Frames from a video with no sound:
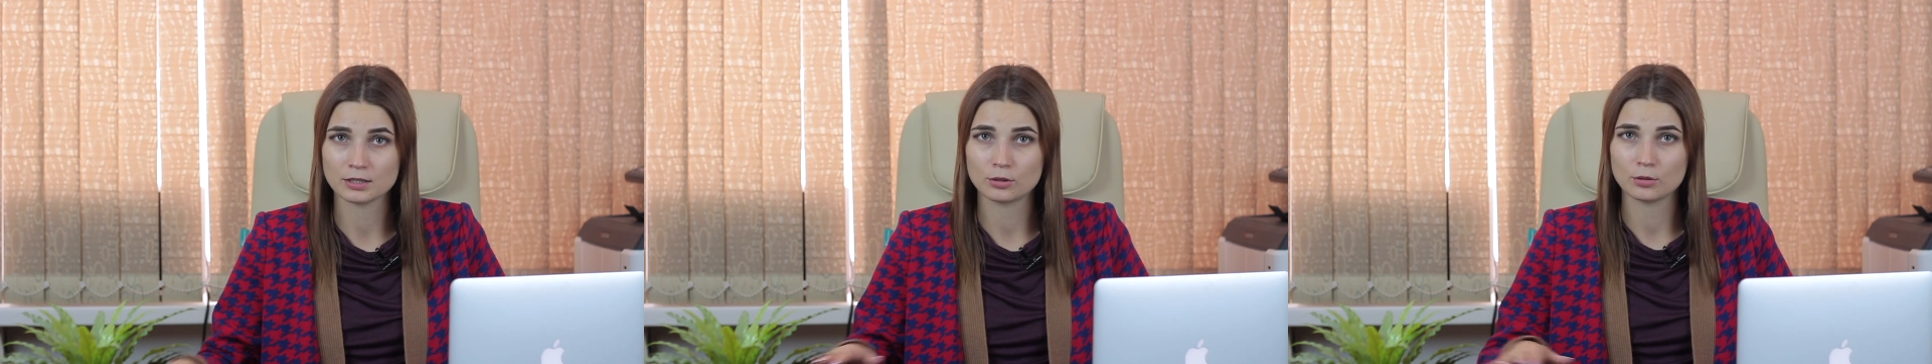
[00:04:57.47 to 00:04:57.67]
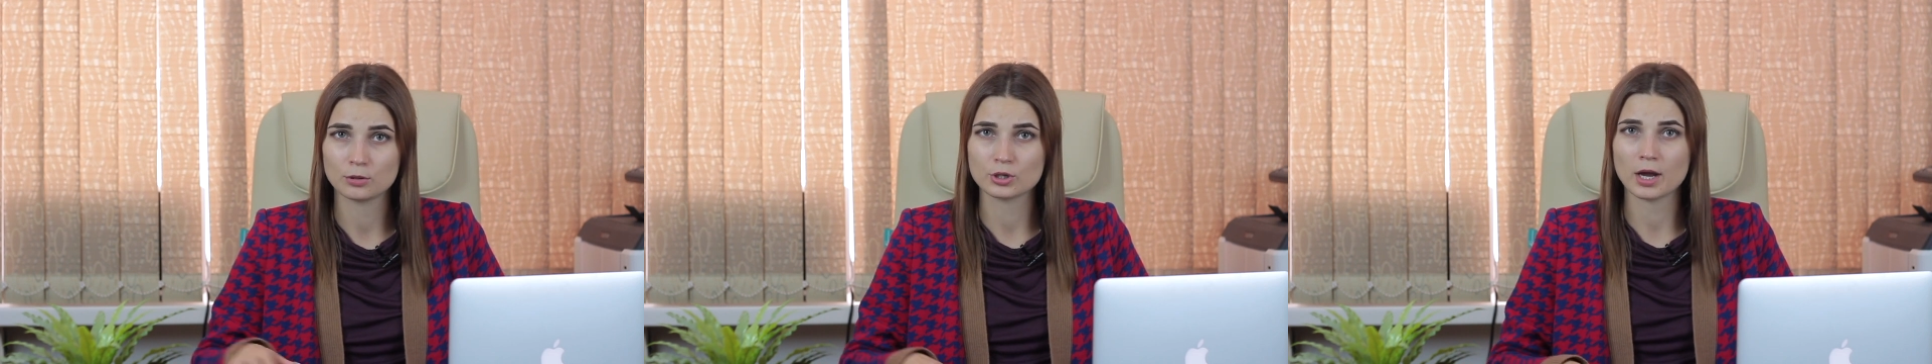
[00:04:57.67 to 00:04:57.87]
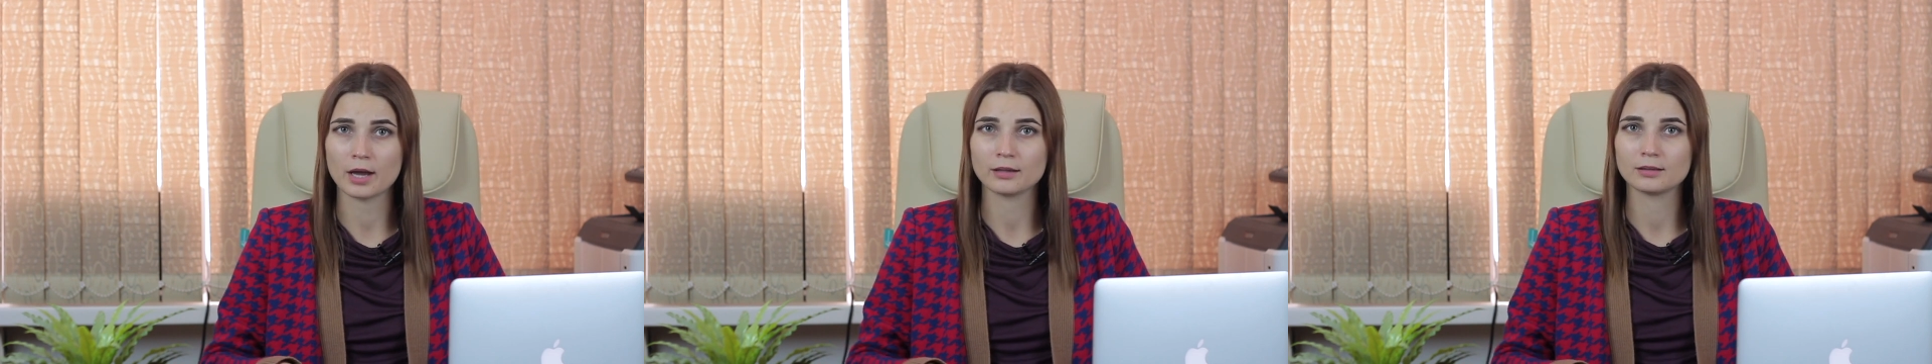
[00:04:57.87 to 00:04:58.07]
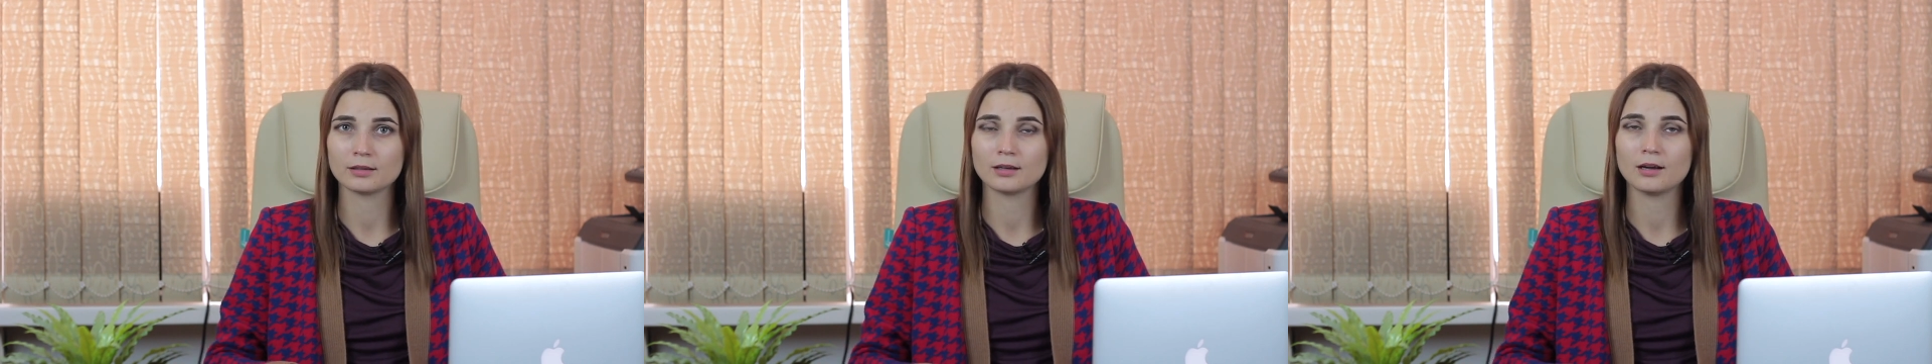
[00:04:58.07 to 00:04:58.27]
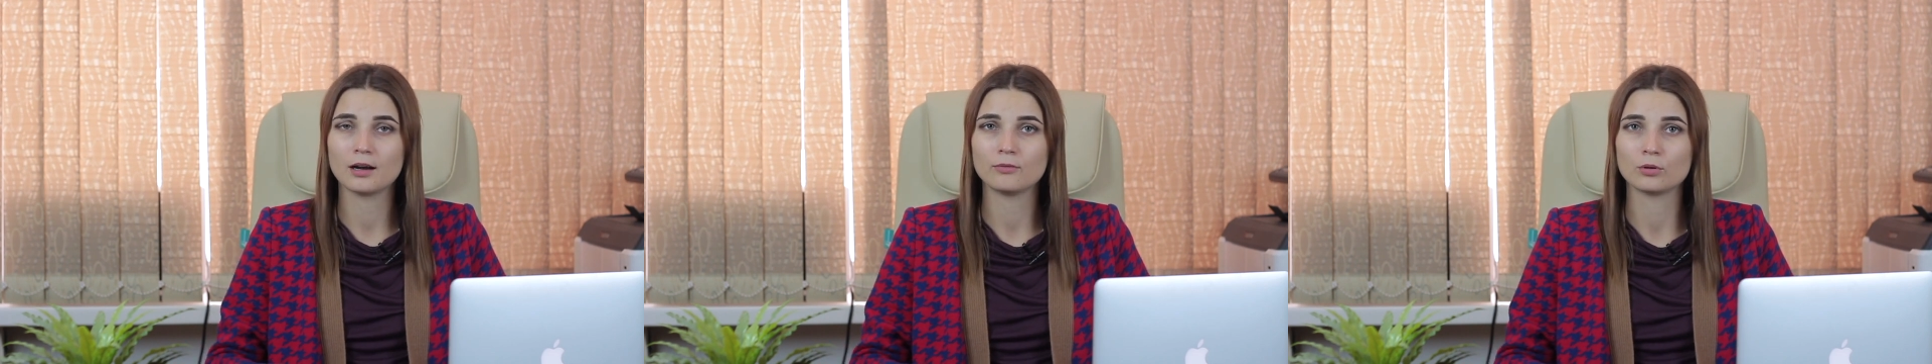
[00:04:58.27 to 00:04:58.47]
заключает
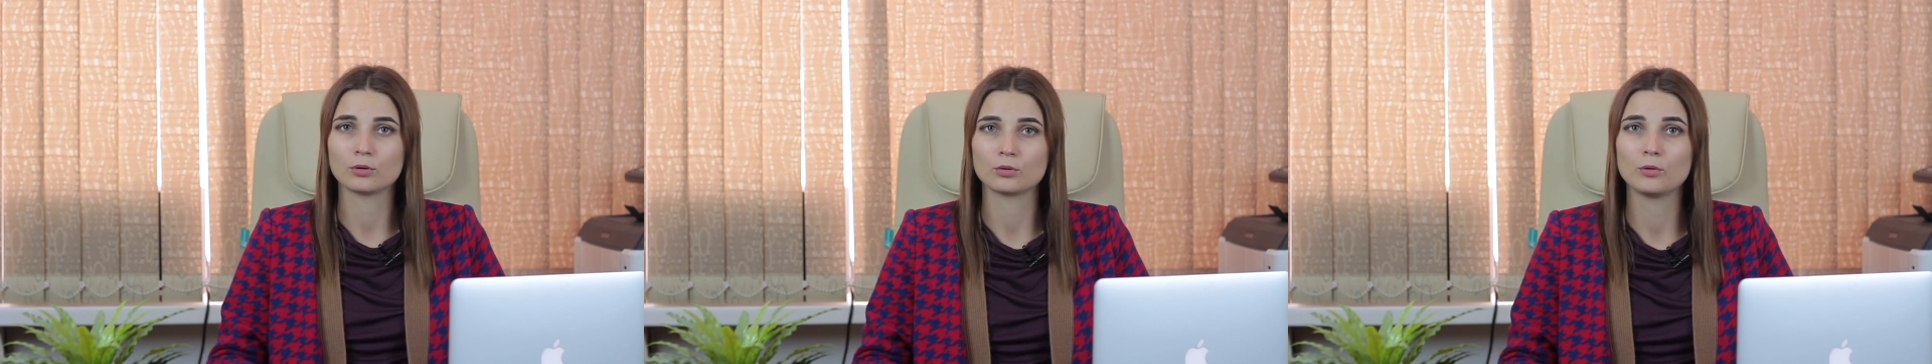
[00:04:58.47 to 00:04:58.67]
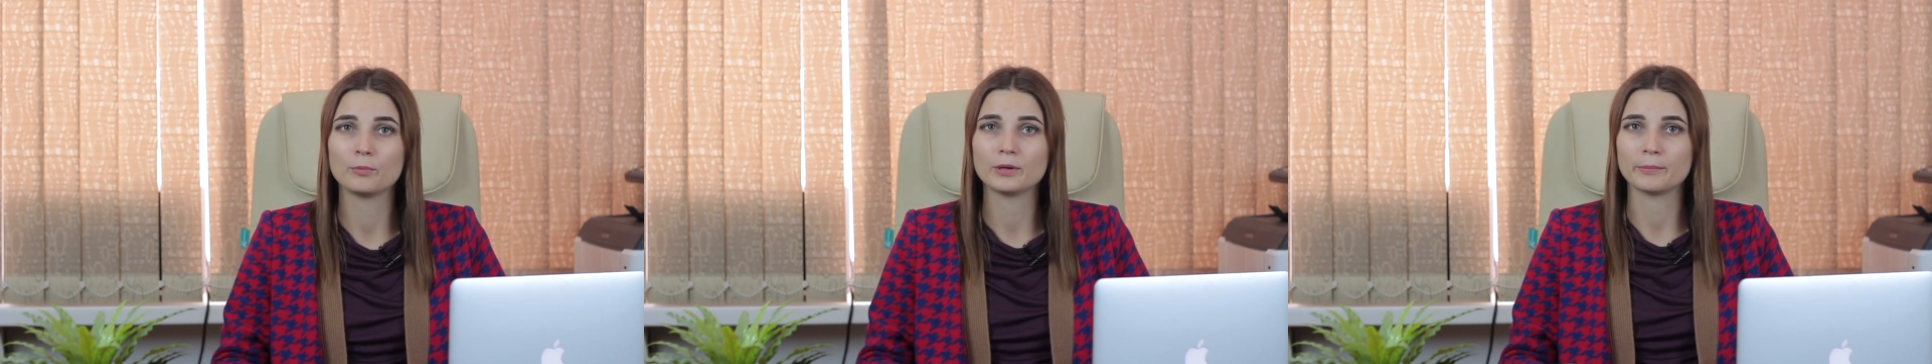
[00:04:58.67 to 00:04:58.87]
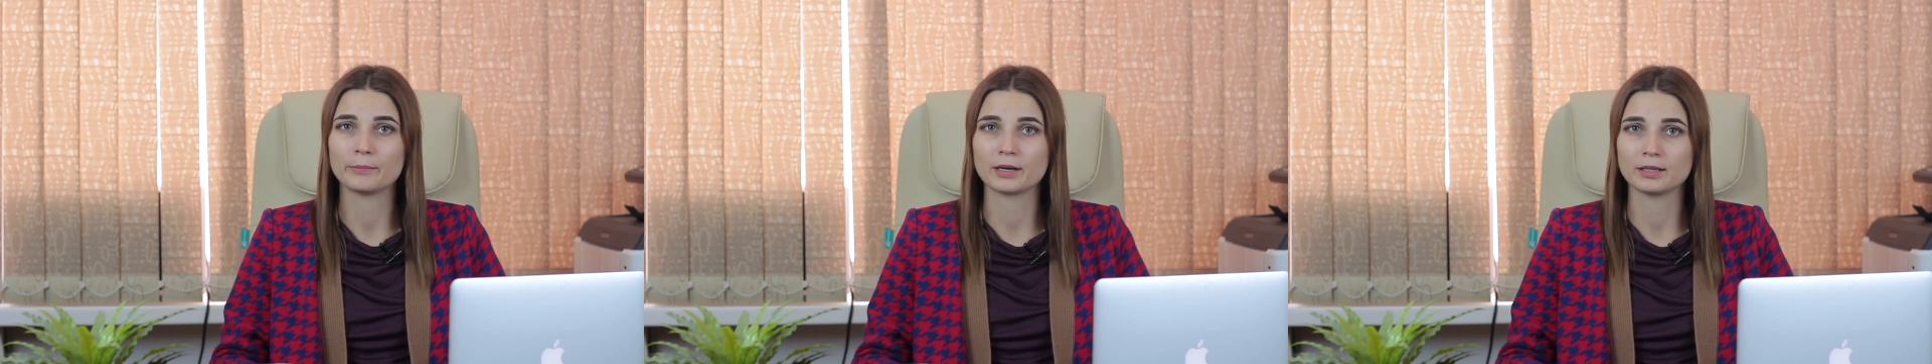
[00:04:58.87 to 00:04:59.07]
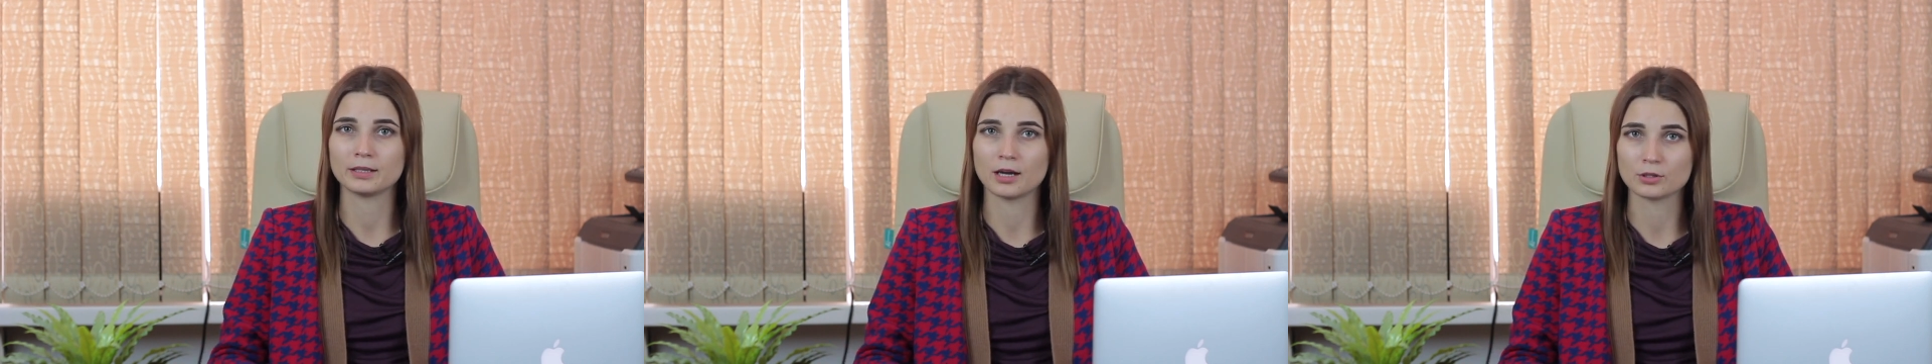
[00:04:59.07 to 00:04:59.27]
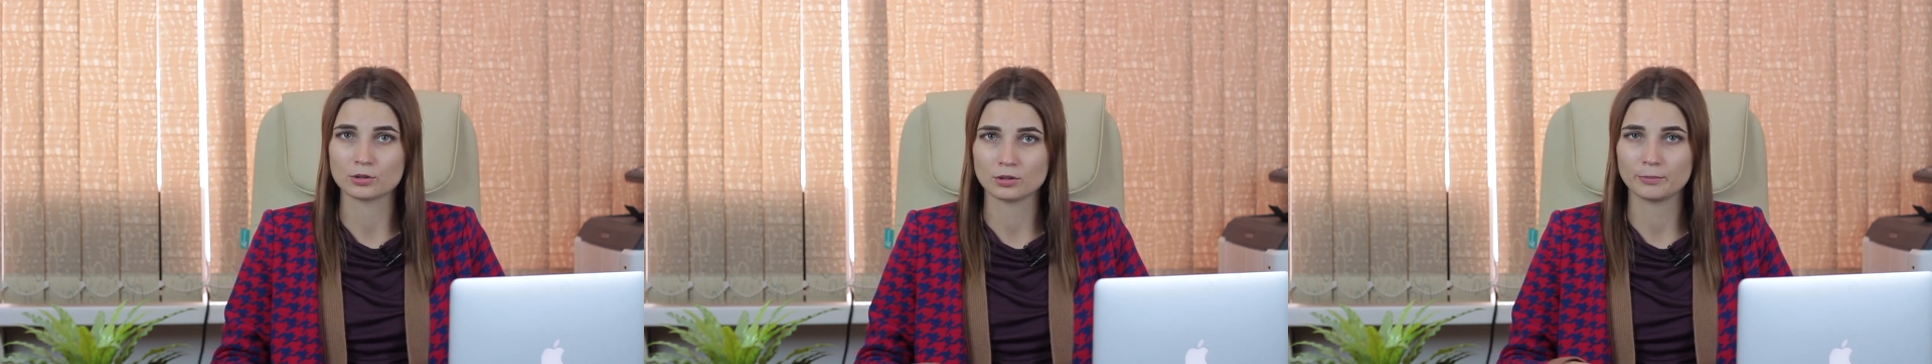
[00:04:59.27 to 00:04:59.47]
договор
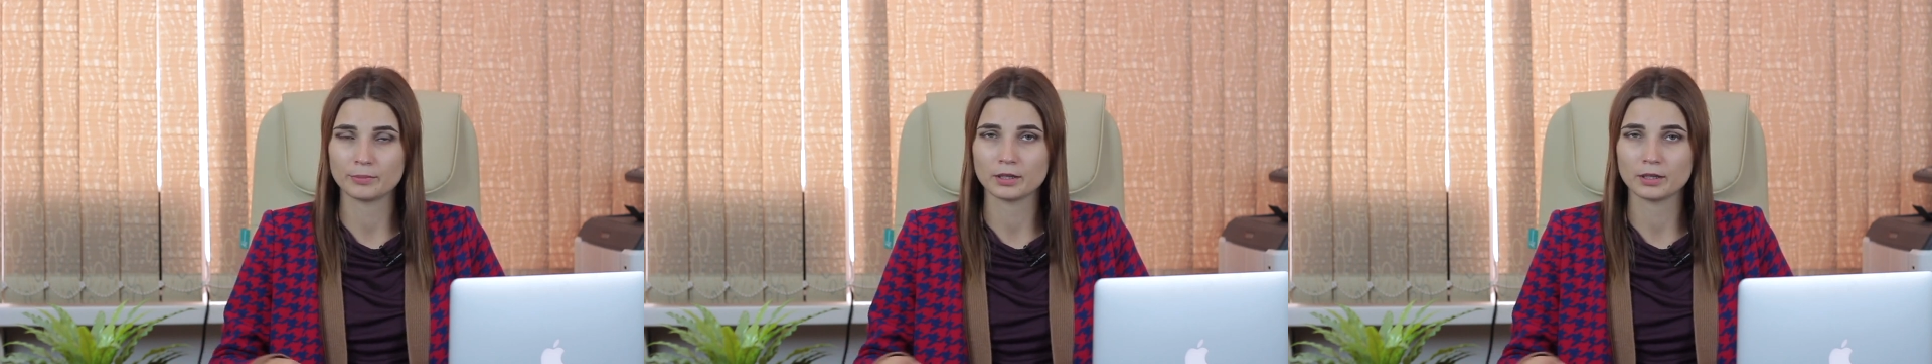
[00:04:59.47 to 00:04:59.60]
купли-продажи на